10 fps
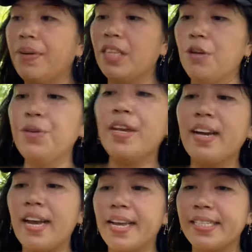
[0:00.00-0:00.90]
Handin on niya
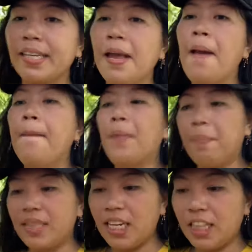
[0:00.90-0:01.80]
guys.
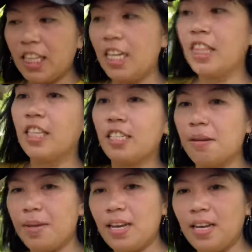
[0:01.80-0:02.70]
Pidit-pidit nasad
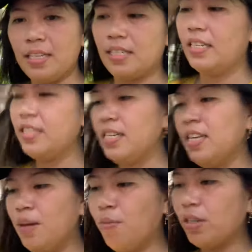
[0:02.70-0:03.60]
mi guys.
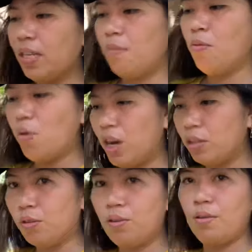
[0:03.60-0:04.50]
Sa namang
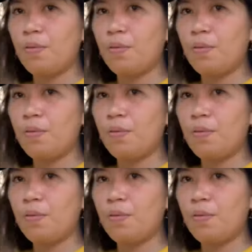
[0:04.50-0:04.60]
buhaton.